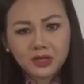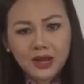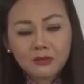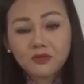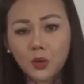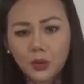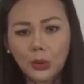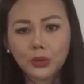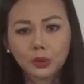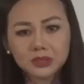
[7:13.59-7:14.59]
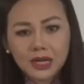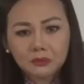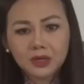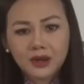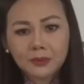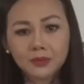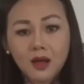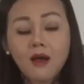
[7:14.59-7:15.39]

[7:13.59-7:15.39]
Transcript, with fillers: miền Nam và quân đội Cộng sản miền Nam